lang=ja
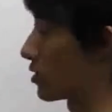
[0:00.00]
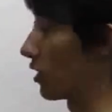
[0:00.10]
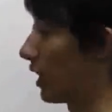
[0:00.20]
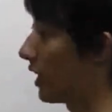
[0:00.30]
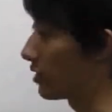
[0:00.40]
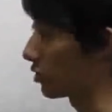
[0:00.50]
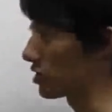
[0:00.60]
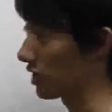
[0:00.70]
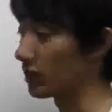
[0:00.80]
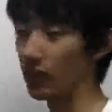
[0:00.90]
しましょうか
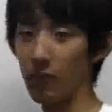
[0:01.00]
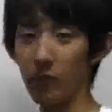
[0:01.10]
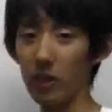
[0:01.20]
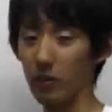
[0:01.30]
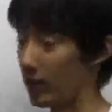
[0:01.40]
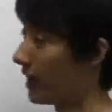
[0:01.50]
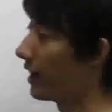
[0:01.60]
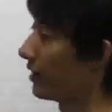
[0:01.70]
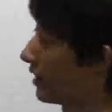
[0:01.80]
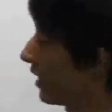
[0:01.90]
ねちょっと時間あまりにも
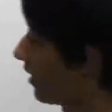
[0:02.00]
ね早いんで